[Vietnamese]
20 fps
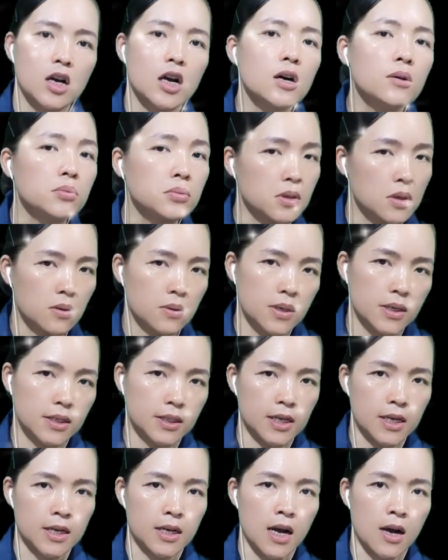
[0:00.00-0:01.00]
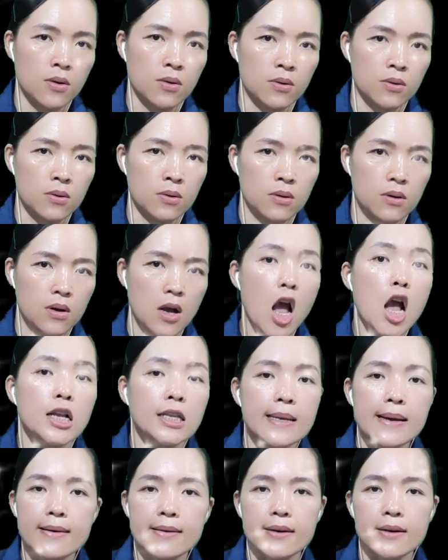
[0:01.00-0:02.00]
không dối gì cậu,
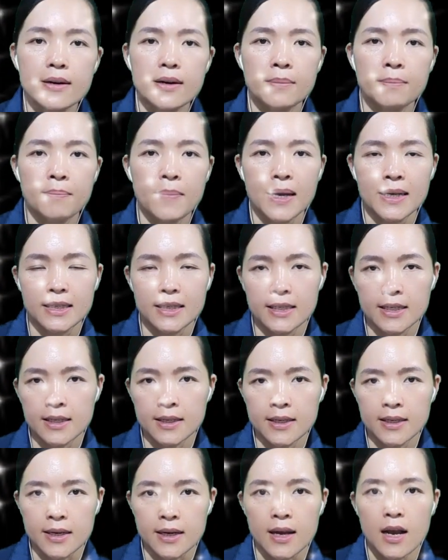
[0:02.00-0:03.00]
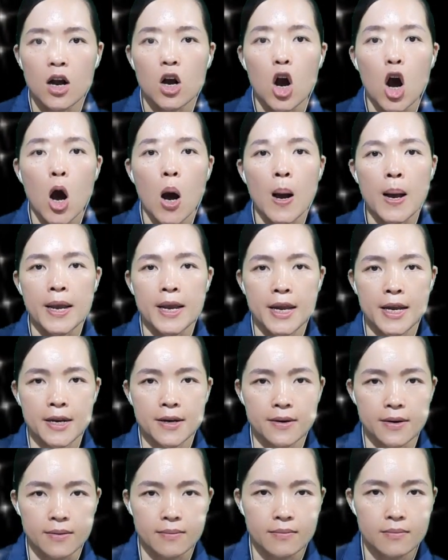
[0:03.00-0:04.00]
nhưng bệnh trời khỏi
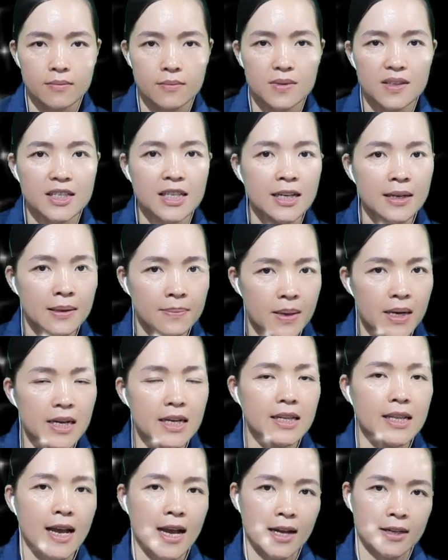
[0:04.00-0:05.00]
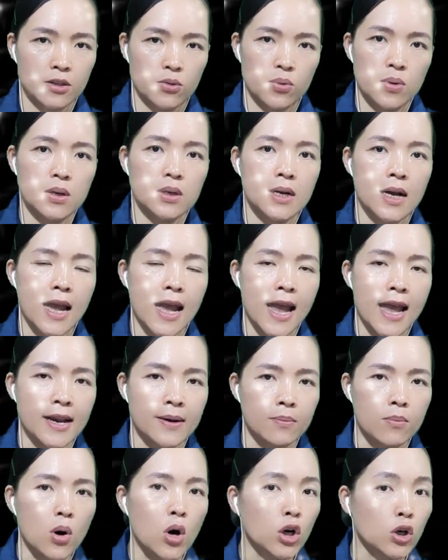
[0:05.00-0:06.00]
được chỉ bằng mấy thang thuốc
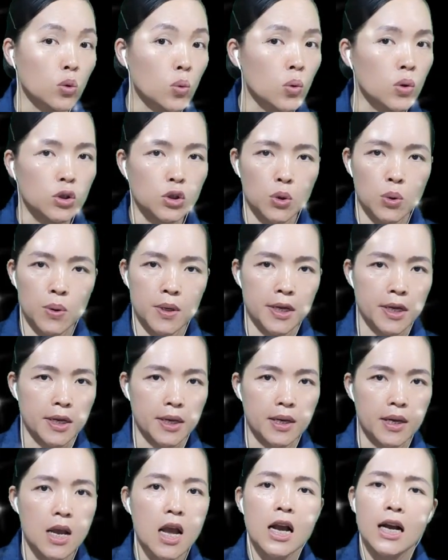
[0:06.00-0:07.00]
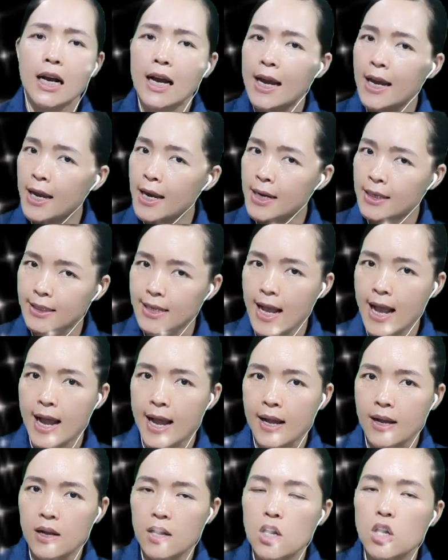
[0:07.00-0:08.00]
hèn mọn của tôi, kể
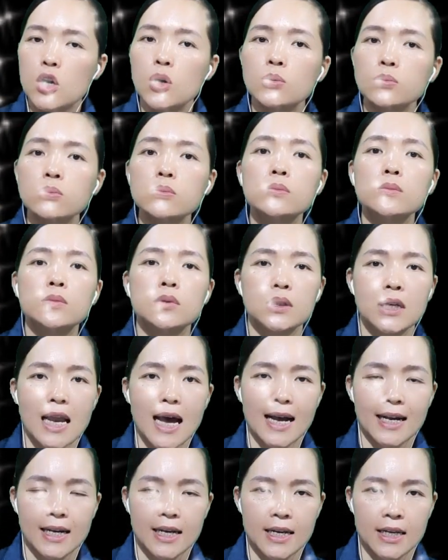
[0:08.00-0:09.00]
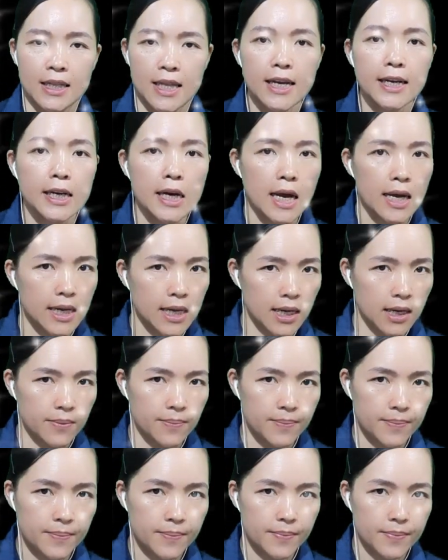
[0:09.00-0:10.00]
ra cũng là kỳ tích đấy."
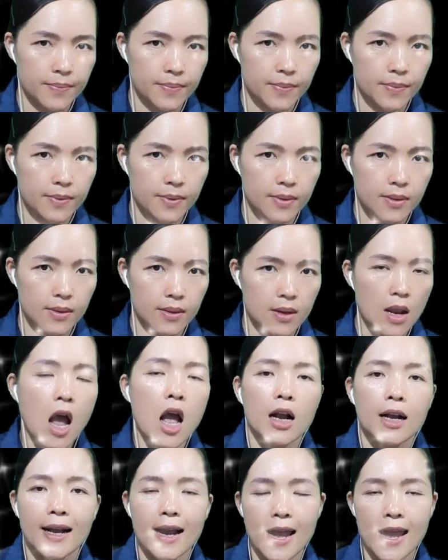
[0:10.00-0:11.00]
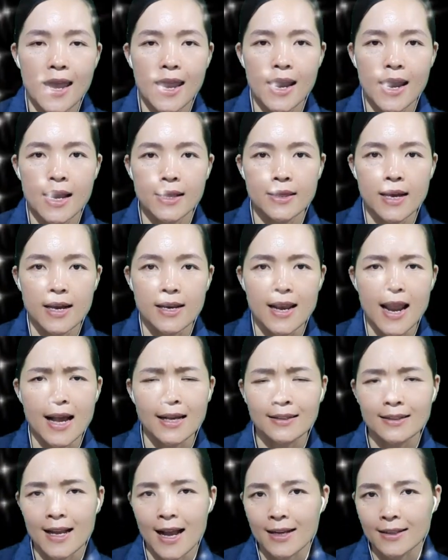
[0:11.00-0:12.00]
Nghe thầy lang
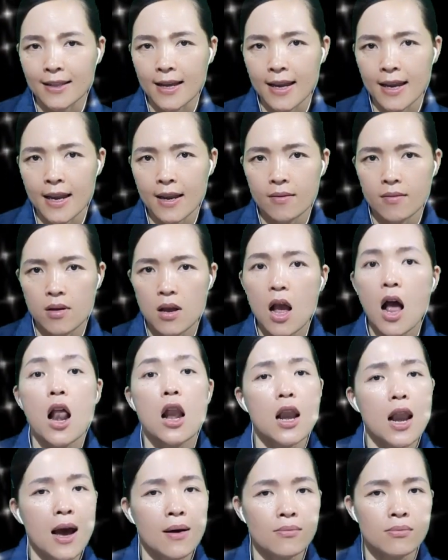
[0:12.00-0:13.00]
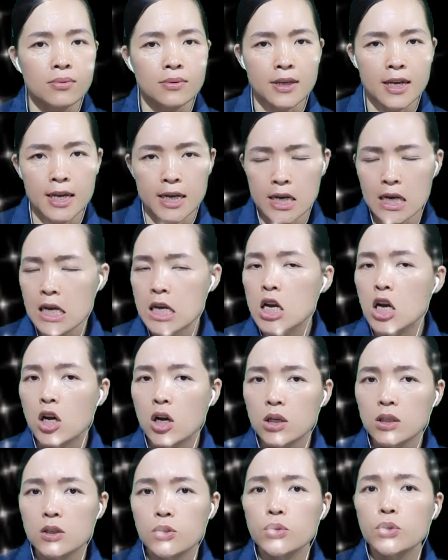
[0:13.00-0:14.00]
rằng thế, lòng Nhĩ có
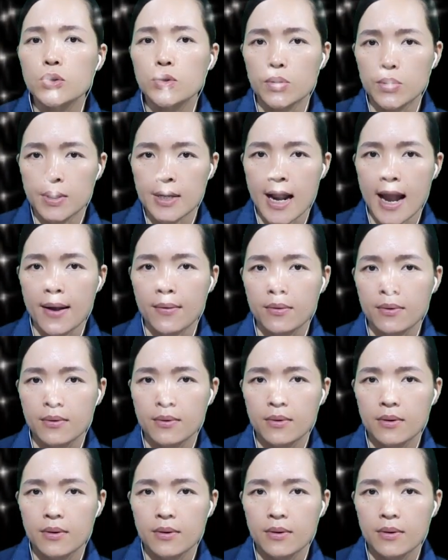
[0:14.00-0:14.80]
chút nôn nao.